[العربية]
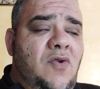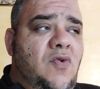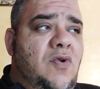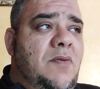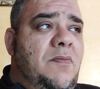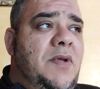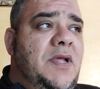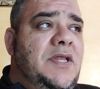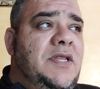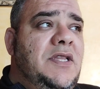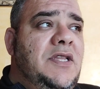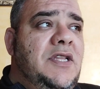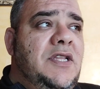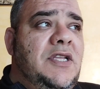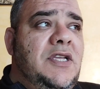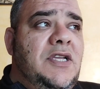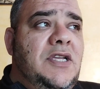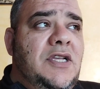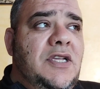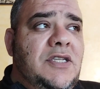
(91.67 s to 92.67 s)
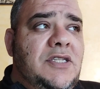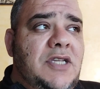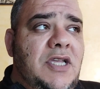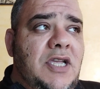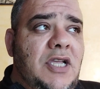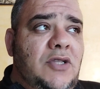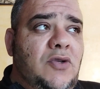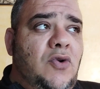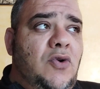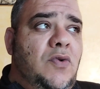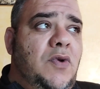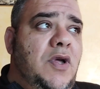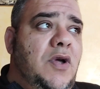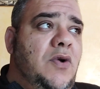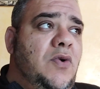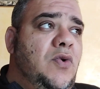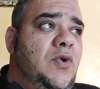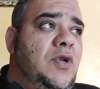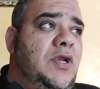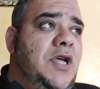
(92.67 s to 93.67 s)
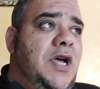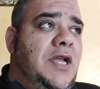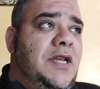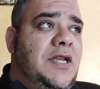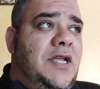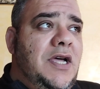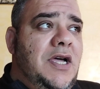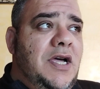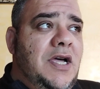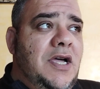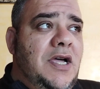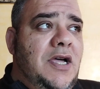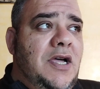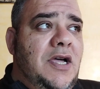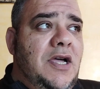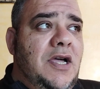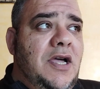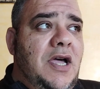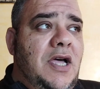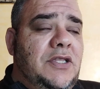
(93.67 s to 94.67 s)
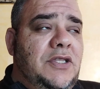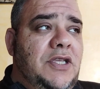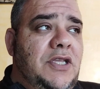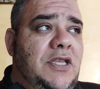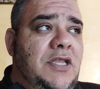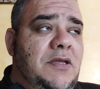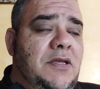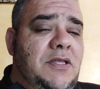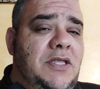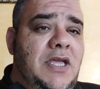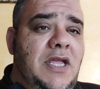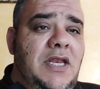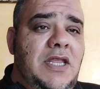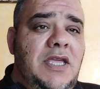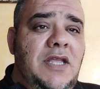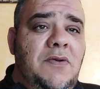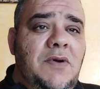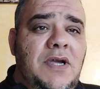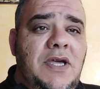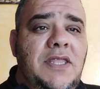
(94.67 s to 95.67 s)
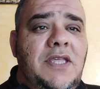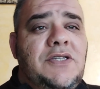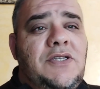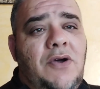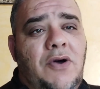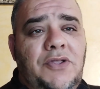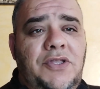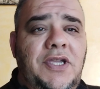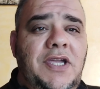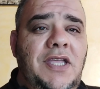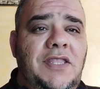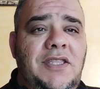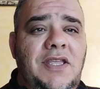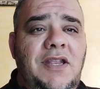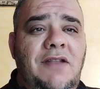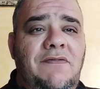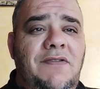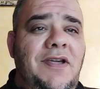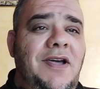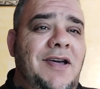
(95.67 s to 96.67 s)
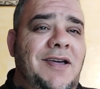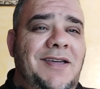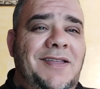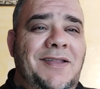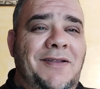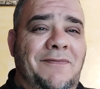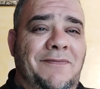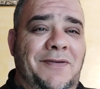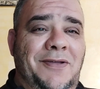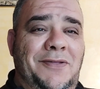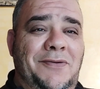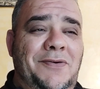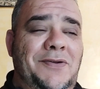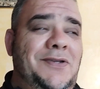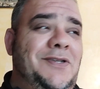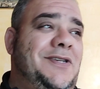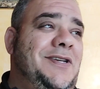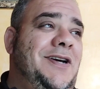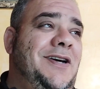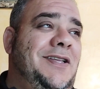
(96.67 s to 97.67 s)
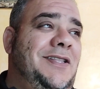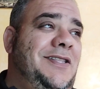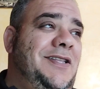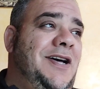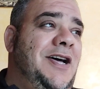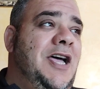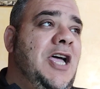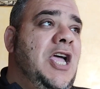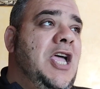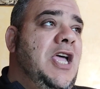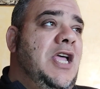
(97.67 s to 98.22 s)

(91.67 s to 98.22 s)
ومن سيدخل ويقول لي أنها أعطيني دليل وكذا سأعطيك الدليل في آخر الفيديو إن شاء الله